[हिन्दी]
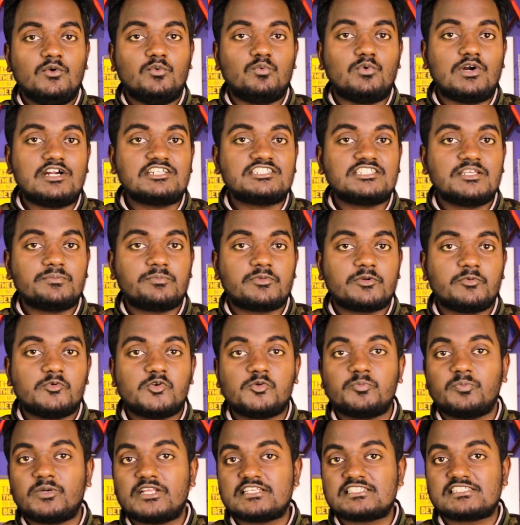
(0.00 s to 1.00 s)
व्हाट्सअप
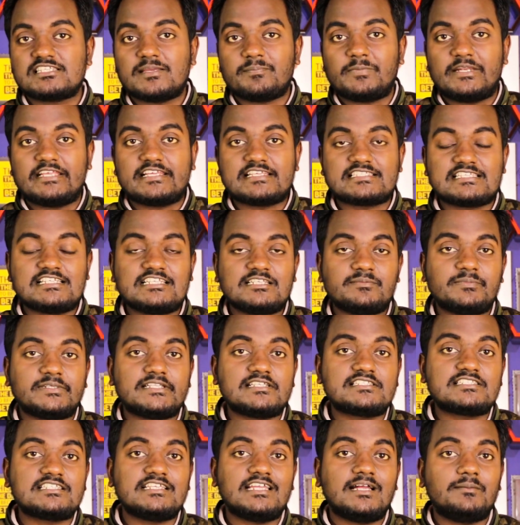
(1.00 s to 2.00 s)
प्रीमियम प्लस एप्लीकेशन की
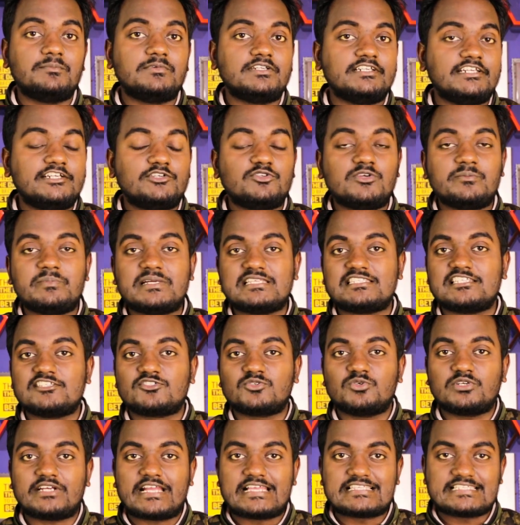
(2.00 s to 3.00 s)
मदद से आप डिलीट हुए
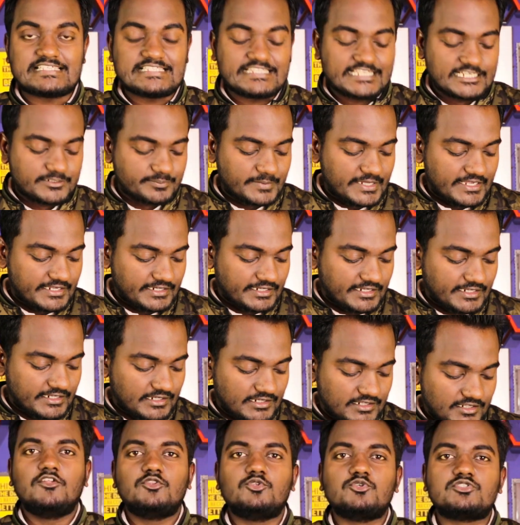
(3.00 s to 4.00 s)
मैसेज को कैसे देख पाएंगे
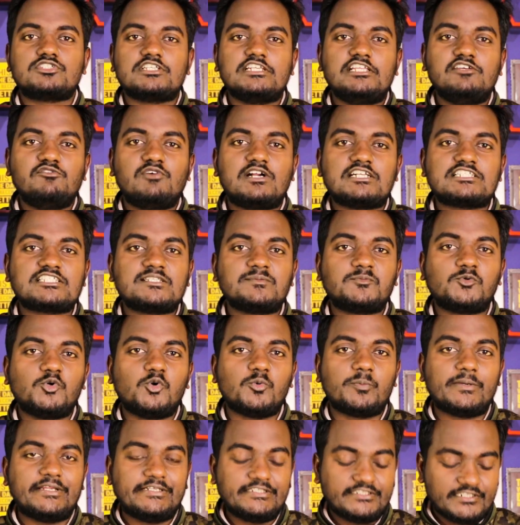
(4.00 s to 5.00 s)
तो चलिए व्हाट्सअप को
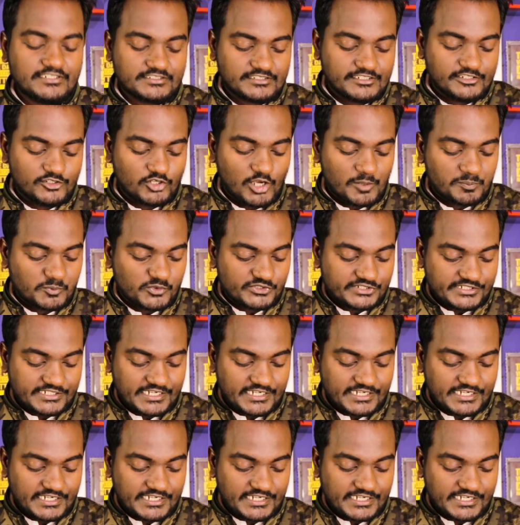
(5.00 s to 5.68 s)
ओपन करते हैं और आपको